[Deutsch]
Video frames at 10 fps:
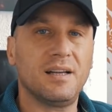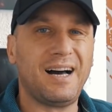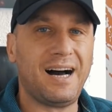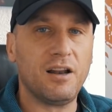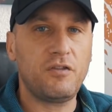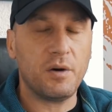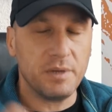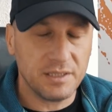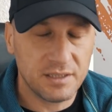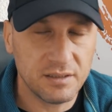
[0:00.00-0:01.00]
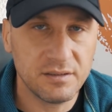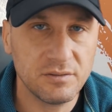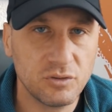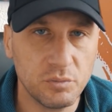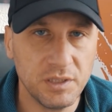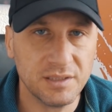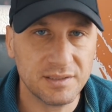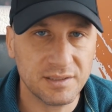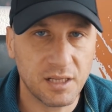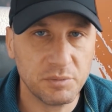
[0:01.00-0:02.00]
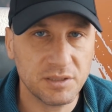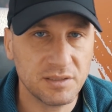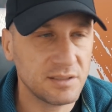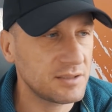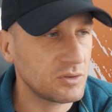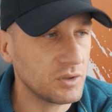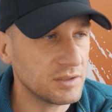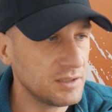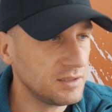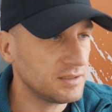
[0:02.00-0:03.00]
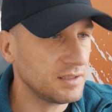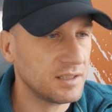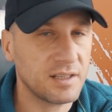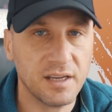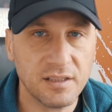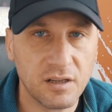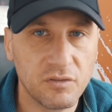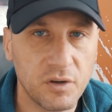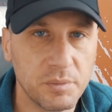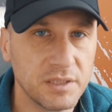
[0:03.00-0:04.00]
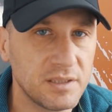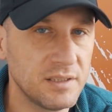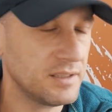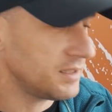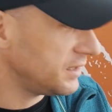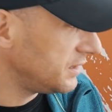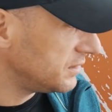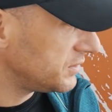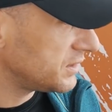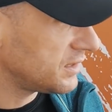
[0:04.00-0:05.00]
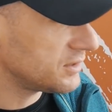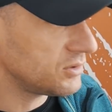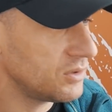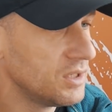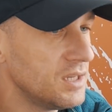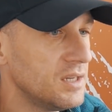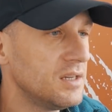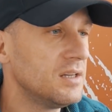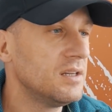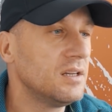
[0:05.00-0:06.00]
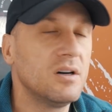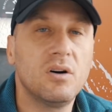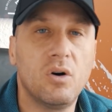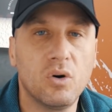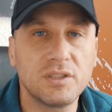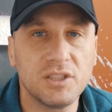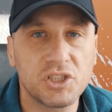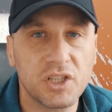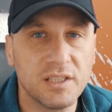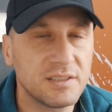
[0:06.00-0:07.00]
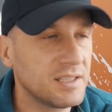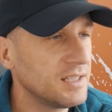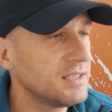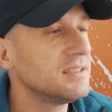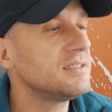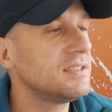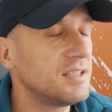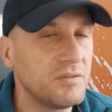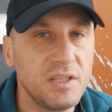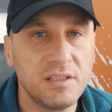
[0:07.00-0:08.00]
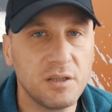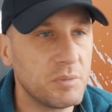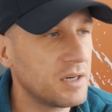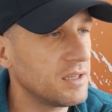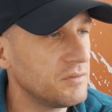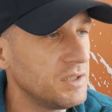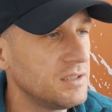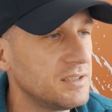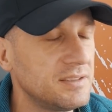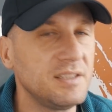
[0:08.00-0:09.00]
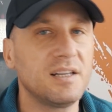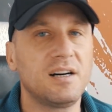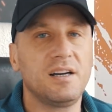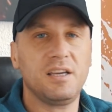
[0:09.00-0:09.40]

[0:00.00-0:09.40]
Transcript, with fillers: Alpha-Männchen, zumindest haben sie sich so gesehen, ich sehe da kein Alpha-Männchen, eher irgendwelche so Hosenscheißer, ja, der sich da wichtig machen will, der sieht, aha,